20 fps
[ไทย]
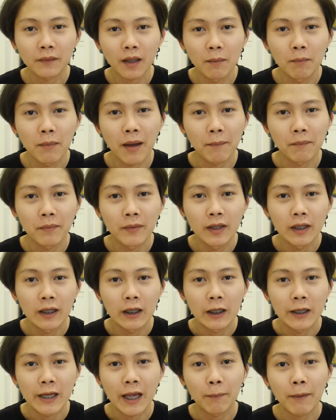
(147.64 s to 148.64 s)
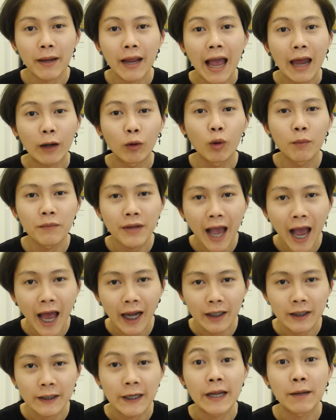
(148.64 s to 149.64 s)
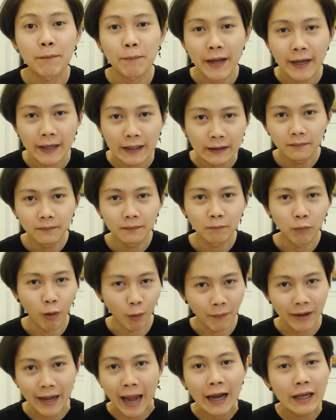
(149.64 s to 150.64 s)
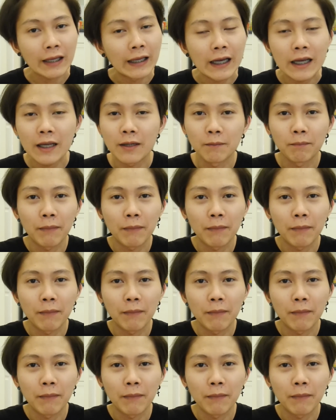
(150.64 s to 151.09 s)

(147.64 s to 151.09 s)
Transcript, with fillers: แบบอยากไปงานรวมญาติเชงเม้งผมไปนั่งเยอะ